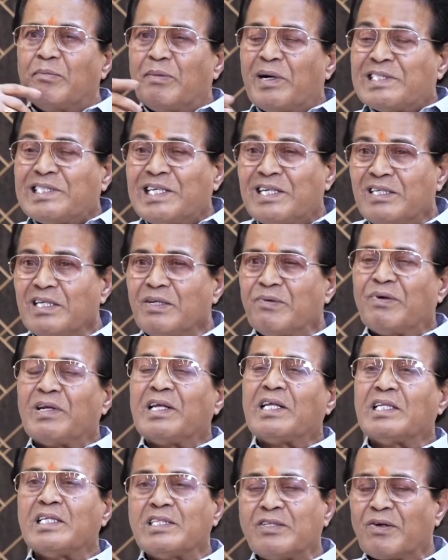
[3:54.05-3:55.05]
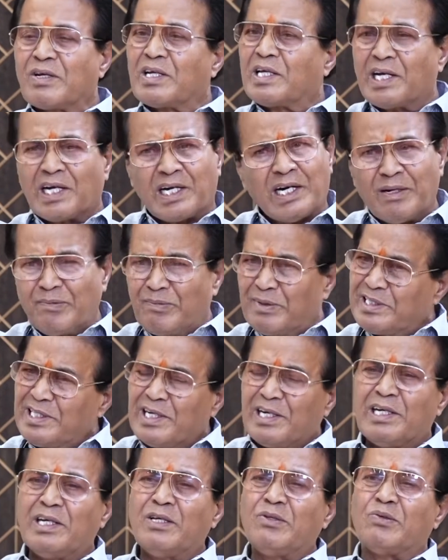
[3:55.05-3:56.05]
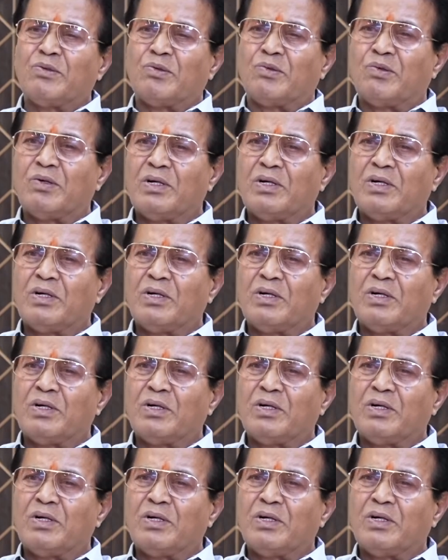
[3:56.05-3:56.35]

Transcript: బడ్జెట్ ఇవ్వలేదు ఇంతవరకు ఎక్కడ బడ్జెట్ లేదు